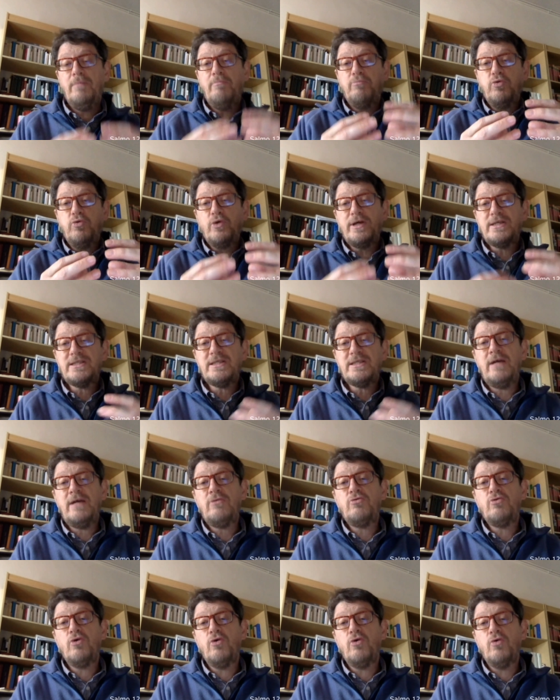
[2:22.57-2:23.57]
pur
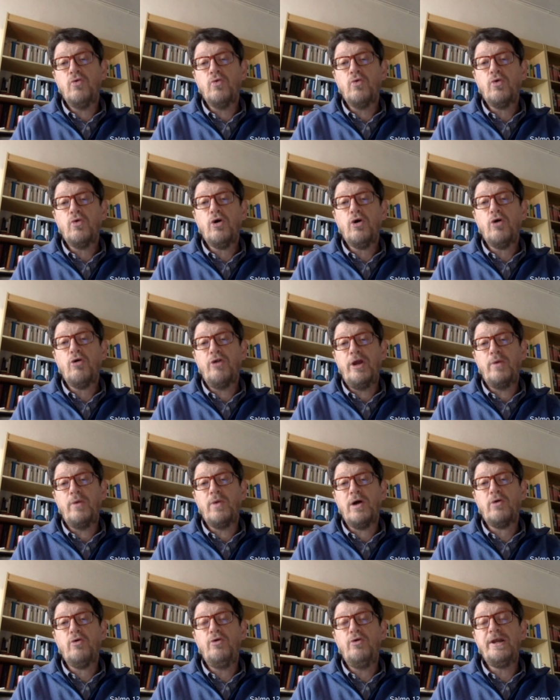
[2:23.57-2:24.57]
essendo un colle,
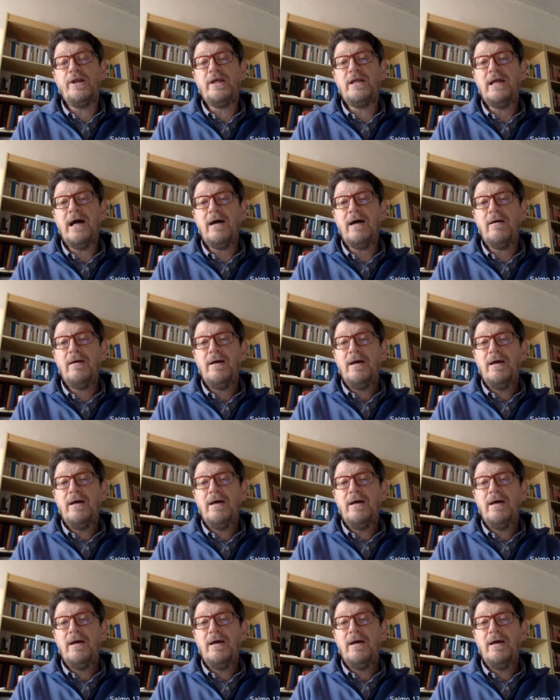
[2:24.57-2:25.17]
una collina,